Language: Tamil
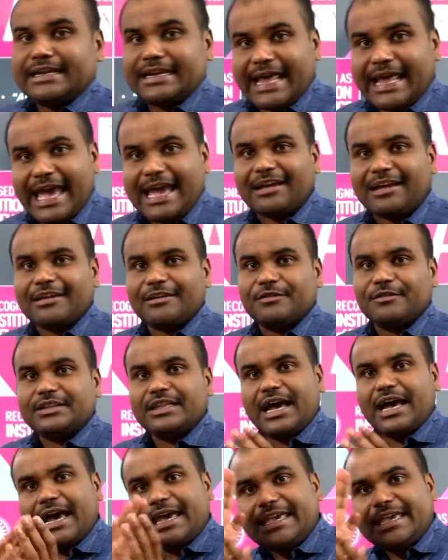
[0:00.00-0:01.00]
நேக்கில்
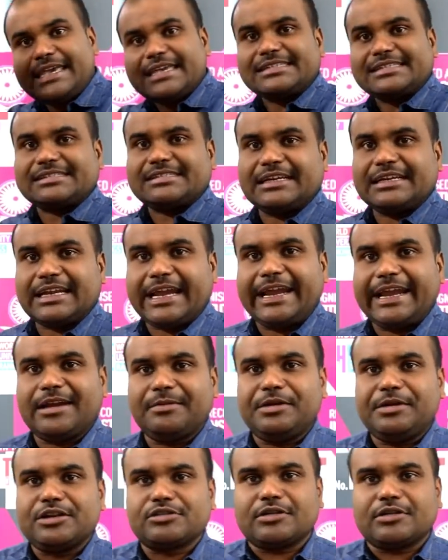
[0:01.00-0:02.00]
வந்து ஹையஸ்ட் கிரேட்
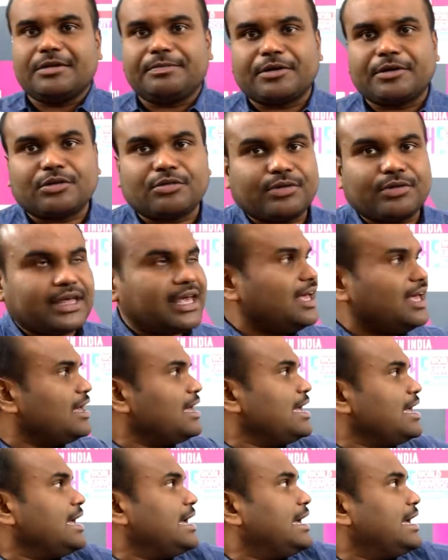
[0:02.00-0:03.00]
அப்படின்னு சொல்லப்படக்கூடிய
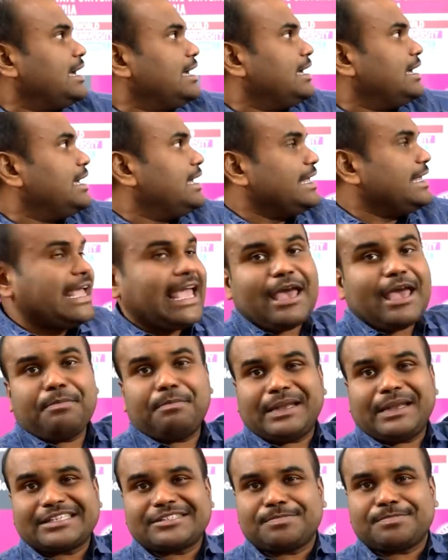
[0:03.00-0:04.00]
ஏ ப்ளஸ்